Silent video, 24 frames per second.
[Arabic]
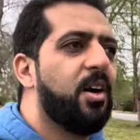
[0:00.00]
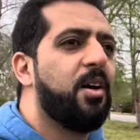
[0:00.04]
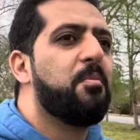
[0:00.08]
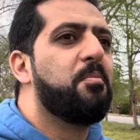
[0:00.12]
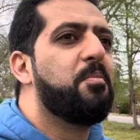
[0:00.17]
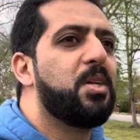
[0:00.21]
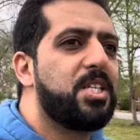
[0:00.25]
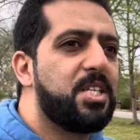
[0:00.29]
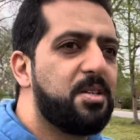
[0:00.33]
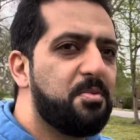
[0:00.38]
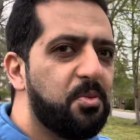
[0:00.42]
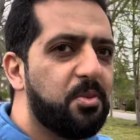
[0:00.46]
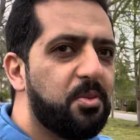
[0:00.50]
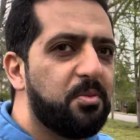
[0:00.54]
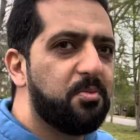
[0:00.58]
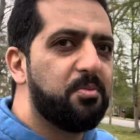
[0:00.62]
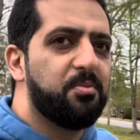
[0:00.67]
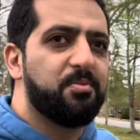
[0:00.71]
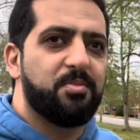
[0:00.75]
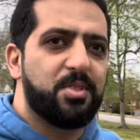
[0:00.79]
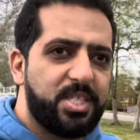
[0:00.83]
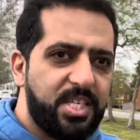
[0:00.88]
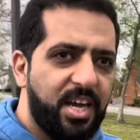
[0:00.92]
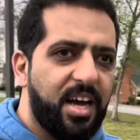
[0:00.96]
ماشي
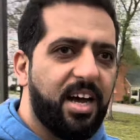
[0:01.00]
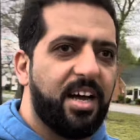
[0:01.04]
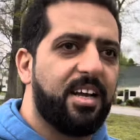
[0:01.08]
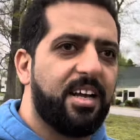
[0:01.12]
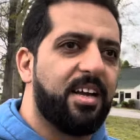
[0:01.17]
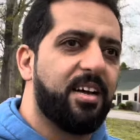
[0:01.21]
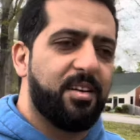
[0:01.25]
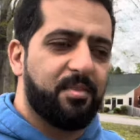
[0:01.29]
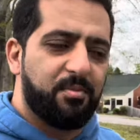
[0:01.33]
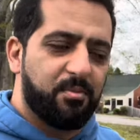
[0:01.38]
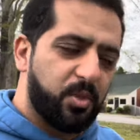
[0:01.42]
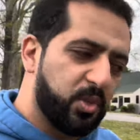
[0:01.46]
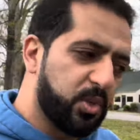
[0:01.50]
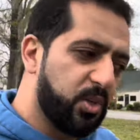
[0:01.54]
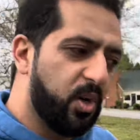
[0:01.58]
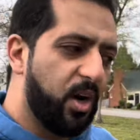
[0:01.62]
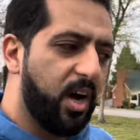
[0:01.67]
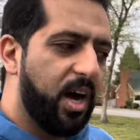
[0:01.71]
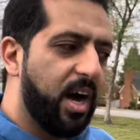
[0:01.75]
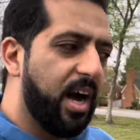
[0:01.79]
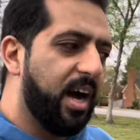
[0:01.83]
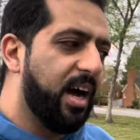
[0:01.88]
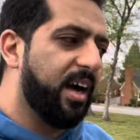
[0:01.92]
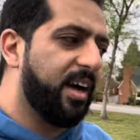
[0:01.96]
ماشي انا موضوع
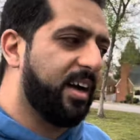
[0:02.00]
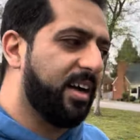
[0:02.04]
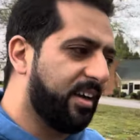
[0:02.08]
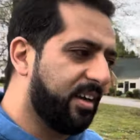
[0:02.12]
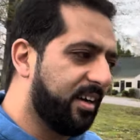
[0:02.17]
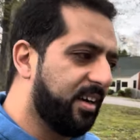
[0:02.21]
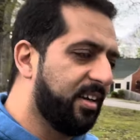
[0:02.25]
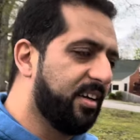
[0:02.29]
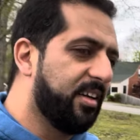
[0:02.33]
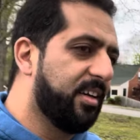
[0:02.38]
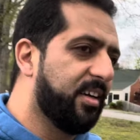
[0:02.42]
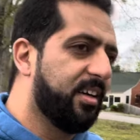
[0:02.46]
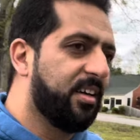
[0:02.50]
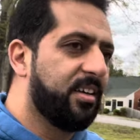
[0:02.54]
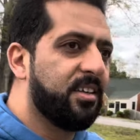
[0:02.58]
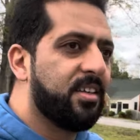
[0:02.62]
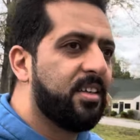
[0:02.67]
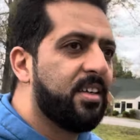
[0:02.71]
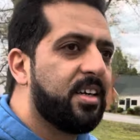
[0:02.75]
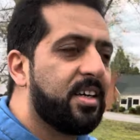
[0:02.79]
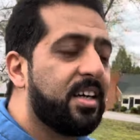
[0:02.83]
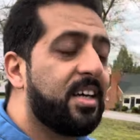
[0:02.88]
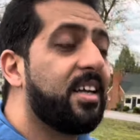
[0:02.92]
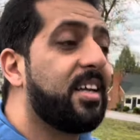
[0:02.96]
اخر انا
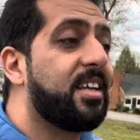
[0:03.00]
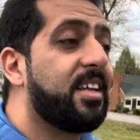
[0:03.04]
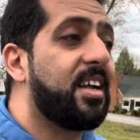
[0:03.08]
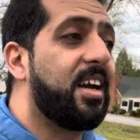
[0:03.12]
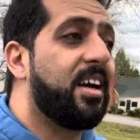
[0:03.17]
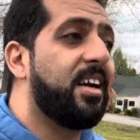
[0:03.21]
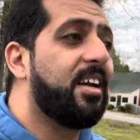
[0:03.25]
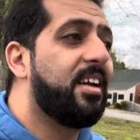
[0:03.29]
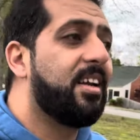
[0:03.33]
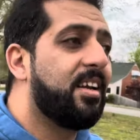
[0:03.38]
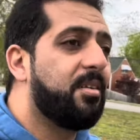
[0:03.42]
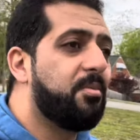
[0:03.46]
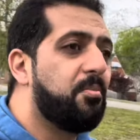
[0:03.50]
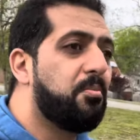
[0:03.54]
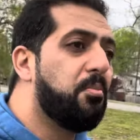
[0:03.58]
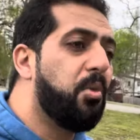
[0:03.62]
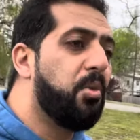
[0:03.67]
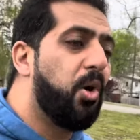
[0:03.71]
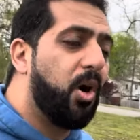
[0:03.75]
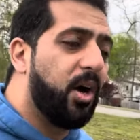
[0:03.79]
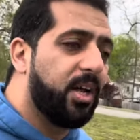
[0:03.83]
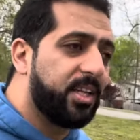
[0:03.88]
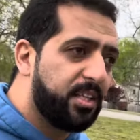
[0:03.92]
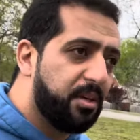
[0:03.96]
كنهضر على
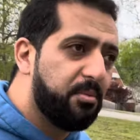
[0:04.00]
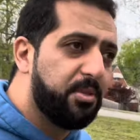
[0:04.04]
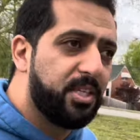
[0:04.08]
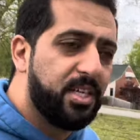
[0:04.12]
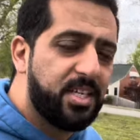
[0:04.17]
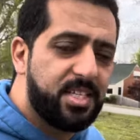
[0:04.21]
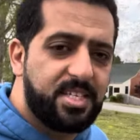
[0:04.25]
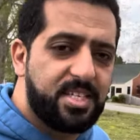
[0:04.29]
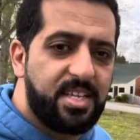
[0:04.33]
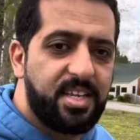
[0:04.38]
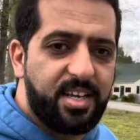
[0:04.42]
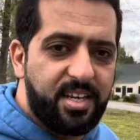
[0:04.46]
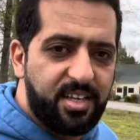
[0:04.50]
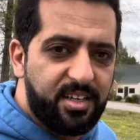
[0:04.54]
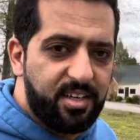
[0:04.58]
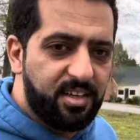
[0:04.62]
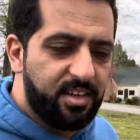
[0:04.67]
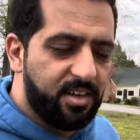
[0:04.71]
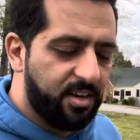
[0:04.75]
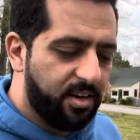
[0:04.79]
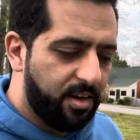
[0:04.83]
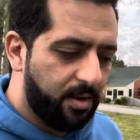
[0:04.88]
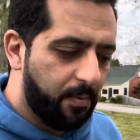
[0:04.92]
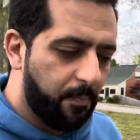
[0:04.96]
معظم الناس اللي كاينين
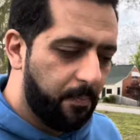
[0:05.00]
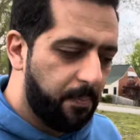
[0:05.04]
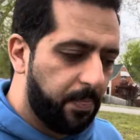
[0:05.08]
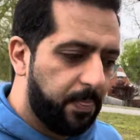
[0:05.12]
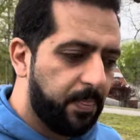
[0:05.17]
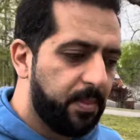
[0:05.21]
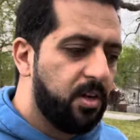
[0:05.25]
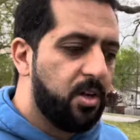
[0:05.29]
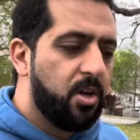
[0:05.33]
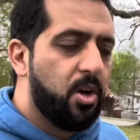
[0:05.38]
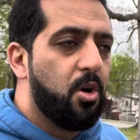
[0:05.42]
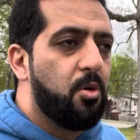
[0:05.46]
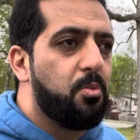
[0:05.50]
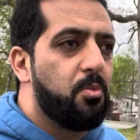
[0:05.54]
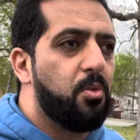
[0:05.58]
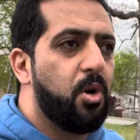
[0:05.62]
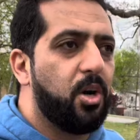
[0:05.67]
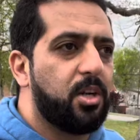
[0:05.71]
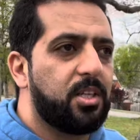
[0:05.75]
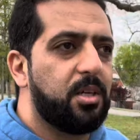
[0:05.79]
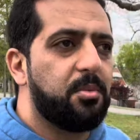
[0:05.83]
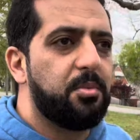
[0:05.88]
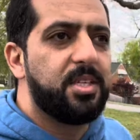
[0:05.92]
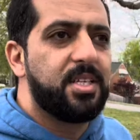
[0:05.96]
هنا
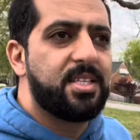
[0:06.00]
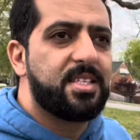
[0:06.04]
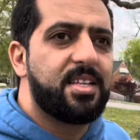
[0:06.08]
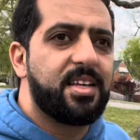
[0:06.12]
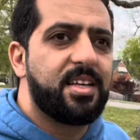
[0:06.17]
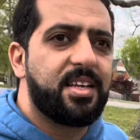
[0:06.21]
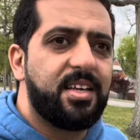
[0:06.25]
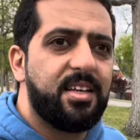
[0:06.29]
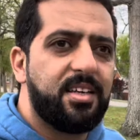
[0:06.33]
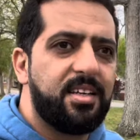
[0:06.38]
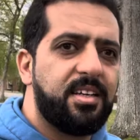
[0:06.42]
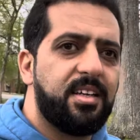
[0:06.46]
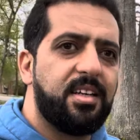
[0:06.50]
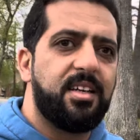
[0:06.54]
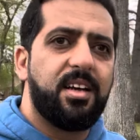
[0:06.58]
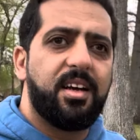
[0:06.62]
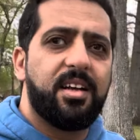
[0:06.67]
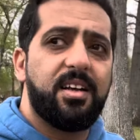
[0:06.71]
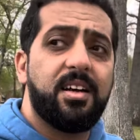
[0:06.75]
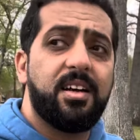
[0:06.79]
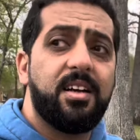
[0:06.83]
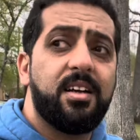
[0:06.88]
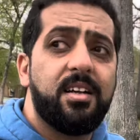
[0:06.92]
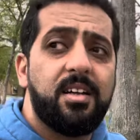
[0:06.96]
معظم الناس اللي كاينين
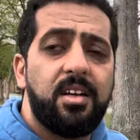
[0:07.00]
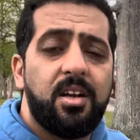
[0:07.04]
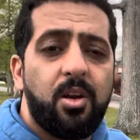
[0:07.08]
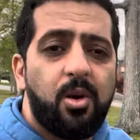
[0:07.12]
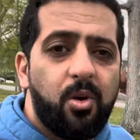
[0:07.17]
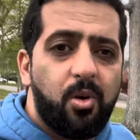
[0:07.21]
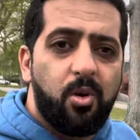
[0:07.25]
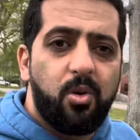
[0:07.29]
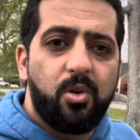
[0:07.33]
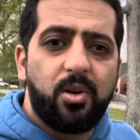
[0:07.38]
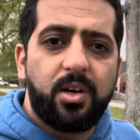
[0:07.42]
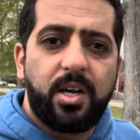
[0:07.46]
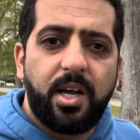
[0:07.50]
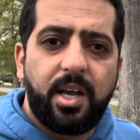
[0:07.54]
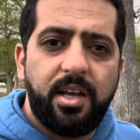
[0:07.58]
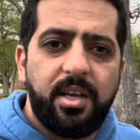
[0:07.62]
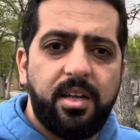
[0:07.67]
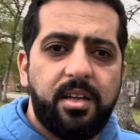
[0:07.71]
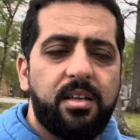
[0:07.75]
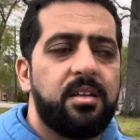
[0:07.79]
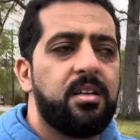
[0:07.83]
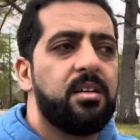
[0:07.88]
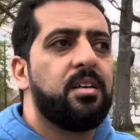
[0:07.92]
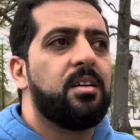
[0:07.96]
هنايا لونجلي
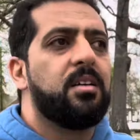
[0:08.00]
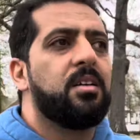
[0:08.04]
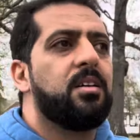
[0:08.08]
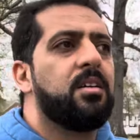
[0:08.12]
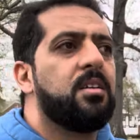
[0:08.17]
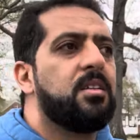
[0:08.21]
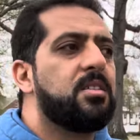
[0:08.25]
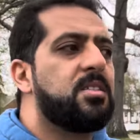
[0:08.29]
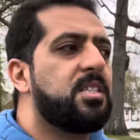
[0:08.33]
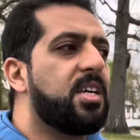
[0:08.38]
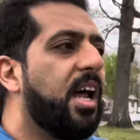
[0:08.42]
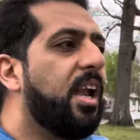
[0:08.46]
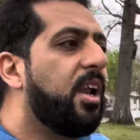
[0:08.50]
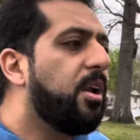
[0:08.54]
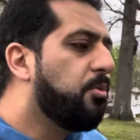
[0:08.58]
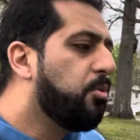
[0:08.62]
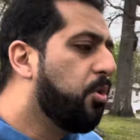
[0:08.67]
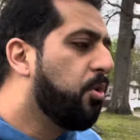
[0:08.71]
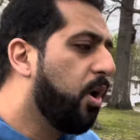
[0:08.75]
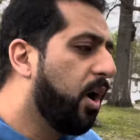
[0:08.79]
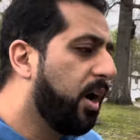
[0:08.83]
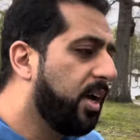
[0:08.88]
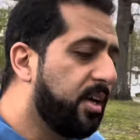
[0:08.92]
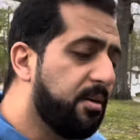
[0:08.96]

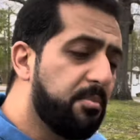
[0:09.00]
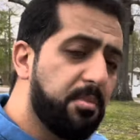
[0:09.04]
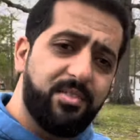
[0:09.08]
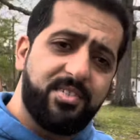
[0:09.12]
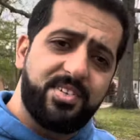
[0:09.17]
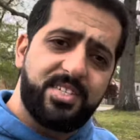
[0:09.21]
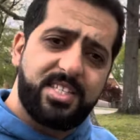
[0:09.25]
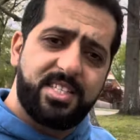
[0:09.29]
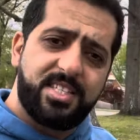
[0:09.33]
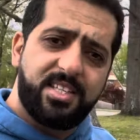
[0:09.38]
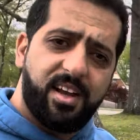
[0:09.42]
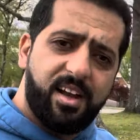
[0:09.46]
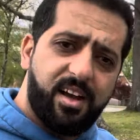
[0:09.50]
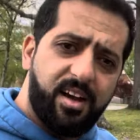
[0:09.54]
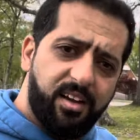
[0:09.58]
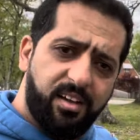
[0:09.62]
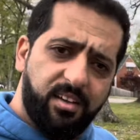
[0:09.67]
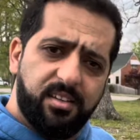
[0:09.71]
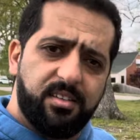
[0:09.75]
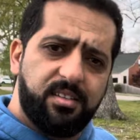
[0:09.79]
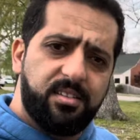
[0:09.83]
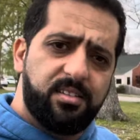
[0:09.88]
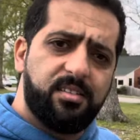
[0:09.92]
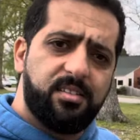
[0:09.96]
تعلموها يا اما في الزنقه
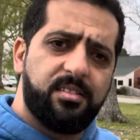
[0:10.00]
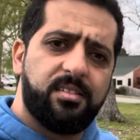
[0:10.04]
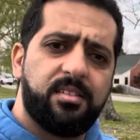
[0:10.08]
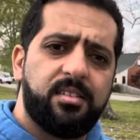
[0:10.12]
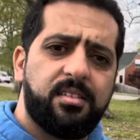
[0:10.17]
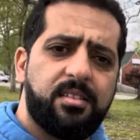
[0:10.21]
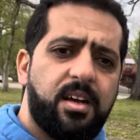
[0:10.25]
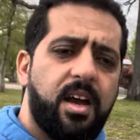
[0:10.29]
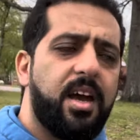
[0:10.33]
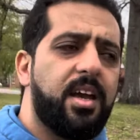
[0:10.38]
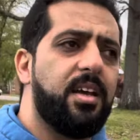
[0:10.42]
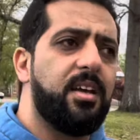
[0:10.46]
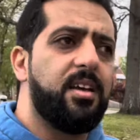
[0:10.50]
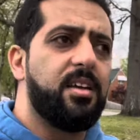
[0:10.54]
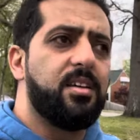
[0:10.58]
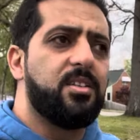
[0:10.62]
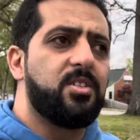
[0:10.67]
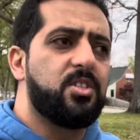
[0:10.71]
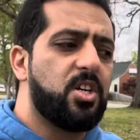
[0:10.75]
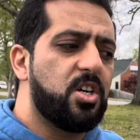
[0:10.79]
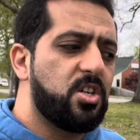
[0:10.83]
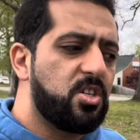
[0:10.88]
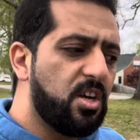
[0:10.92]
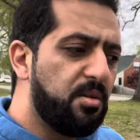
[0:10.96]
اي
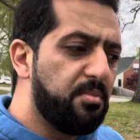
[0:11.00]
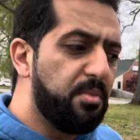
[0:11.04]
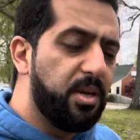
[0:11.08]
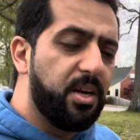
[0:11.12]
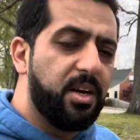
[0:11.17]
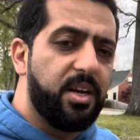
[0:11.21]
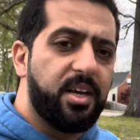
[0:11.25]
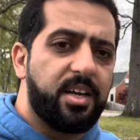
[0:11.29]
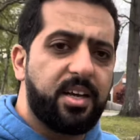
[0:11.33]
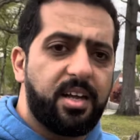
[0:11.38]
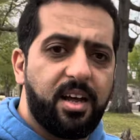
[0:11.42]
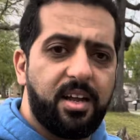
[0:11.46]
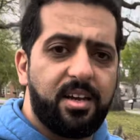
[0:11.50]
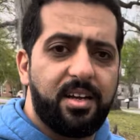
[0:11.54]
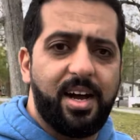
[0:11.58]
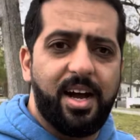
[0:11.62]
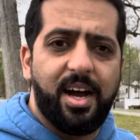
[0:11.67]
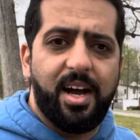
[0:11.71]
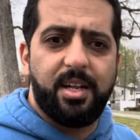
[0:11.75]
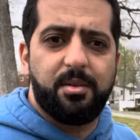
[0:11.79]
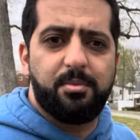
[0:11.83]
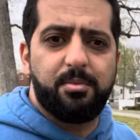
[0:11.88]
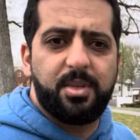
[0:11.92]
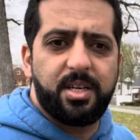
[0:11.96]
تاج الميريكان
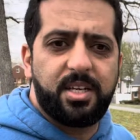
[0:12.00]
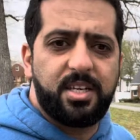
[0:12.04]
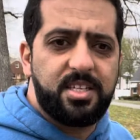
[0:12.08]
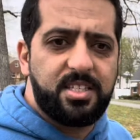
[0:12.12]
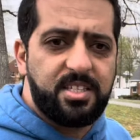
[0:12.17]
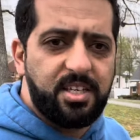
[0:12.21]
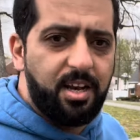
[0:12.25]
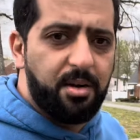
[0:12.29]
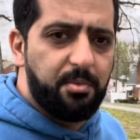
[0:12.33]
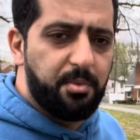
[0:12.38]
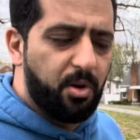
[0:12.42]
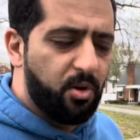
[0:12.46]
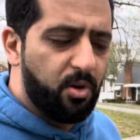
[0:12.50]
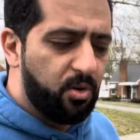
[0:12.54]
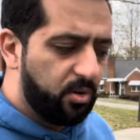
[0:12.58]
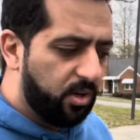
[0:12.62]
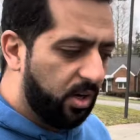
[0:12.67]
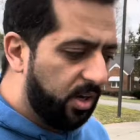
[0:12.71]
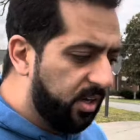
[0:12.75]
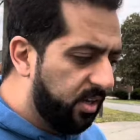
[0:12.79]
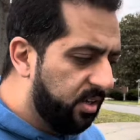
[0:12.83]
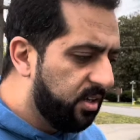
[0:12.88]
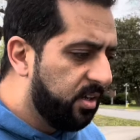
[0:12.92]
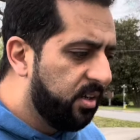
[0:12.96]
عاد اللي كيتعلم
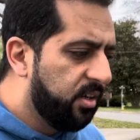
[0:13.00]
لونجلي